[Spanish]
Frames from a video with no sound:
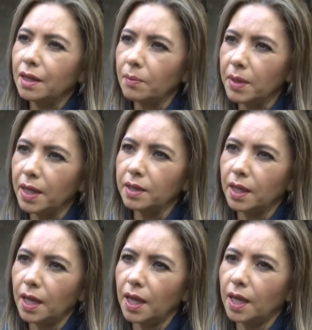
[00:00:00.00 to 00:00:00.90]
también
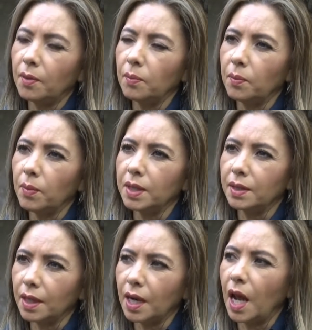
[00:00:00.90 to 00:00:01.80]
de
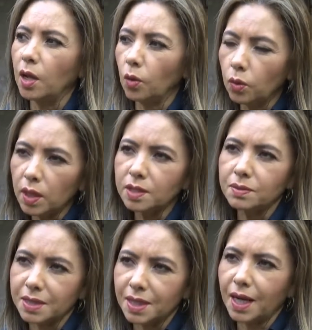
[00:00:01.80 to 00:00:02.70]
meter algunas
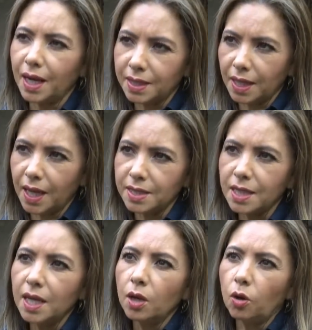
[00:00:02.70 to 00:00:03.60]

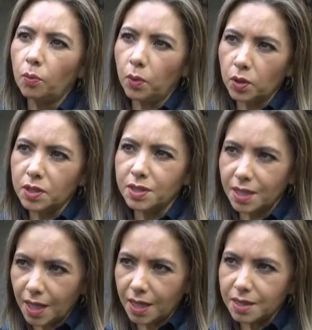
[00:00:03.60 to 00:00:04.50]
bicicletas con
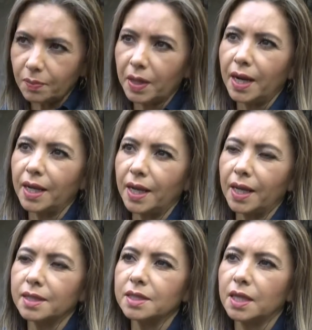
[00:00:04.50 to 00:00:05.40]
policías para
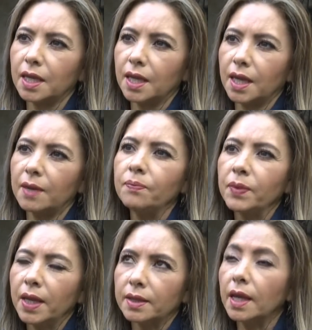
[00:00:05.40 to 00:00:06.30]
que se
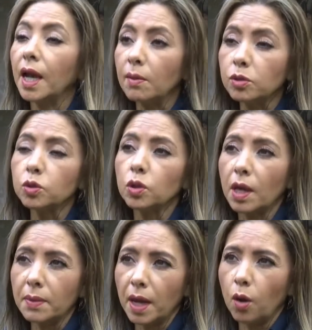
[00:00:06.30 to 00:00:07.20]
tengamos
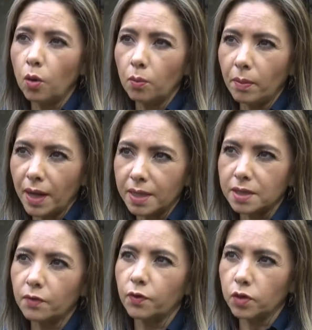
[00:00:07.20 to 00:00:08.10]
todavía aún
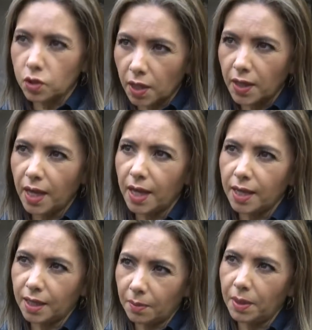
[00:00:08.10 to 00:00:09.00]
más reforzada
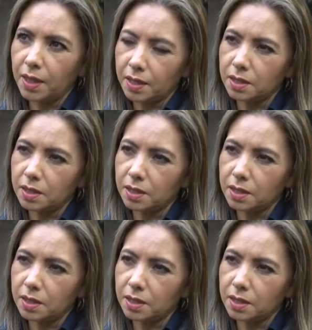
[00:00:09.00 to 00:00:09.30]
el tema de